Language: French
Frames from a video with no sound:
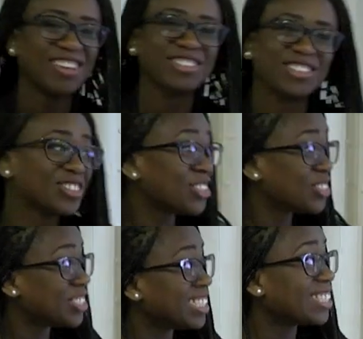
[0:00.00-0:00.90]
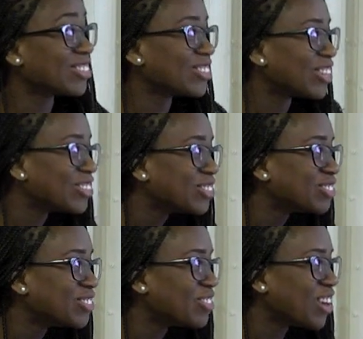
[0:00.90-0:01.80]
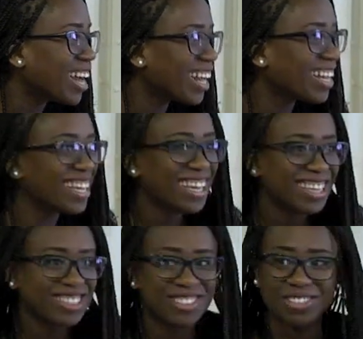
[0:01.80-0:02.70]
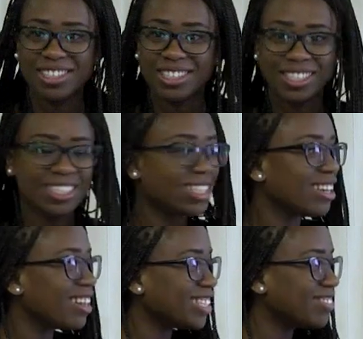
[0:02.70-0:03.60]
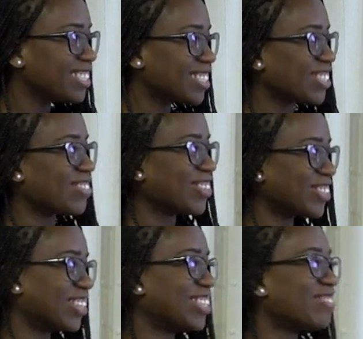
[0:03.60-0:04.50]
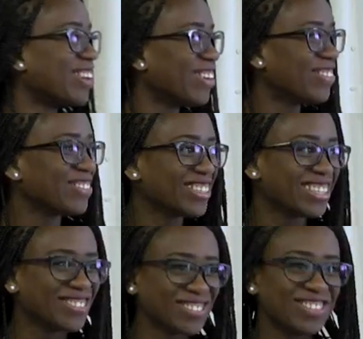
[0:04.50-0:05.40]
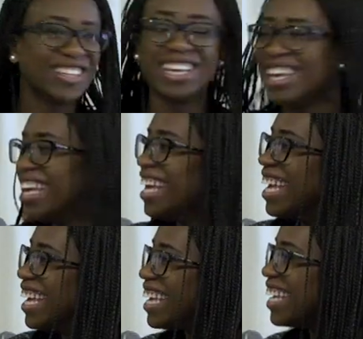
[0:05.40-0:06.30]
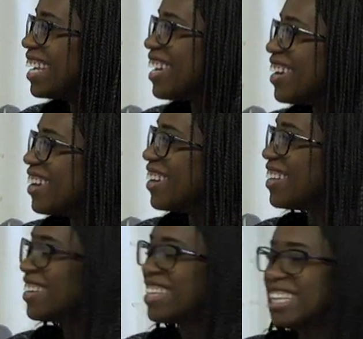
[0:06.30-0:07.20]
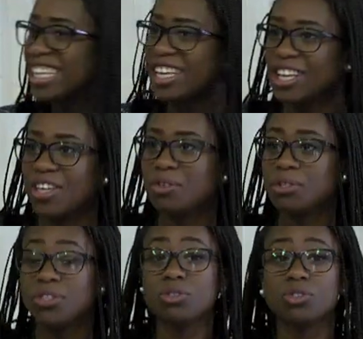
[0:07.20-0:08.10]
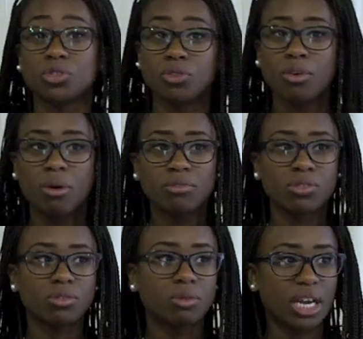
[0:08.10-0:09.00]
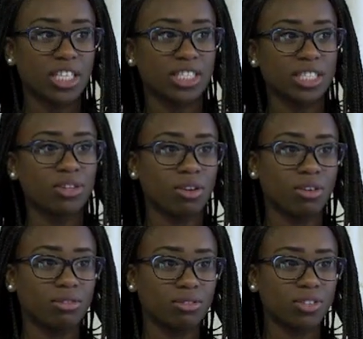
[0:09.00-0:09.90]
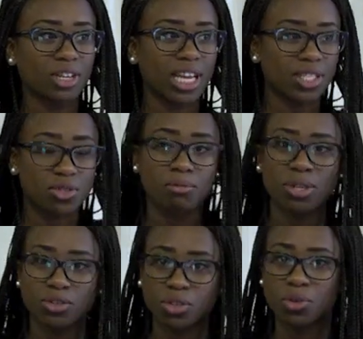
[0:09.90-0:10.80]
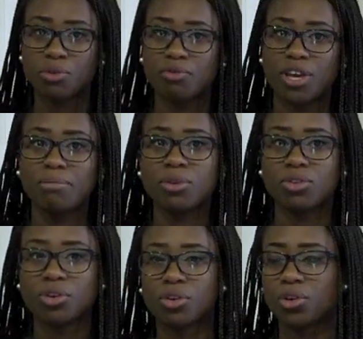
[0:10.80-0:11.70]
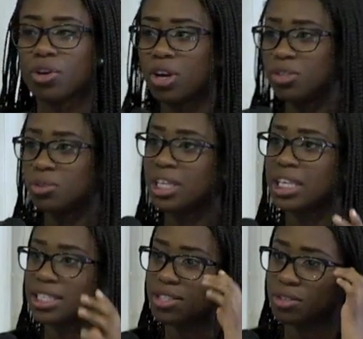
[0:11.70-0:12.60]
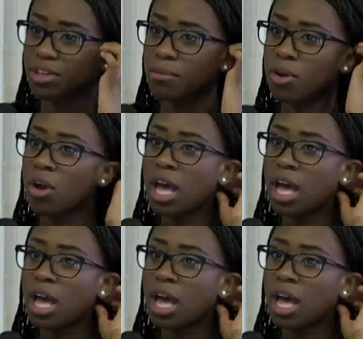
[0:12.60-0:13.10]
bonjour, je suis contente de vous voir, de voir des, des ah, visages que ça fait longtemps que je n'ai pas vu et tout. Et, euh, euh, oui, donc je veux vraiment vous encourager en tant qu'assemblée, en tant que famille, en tant que corps de Christ, vraiment.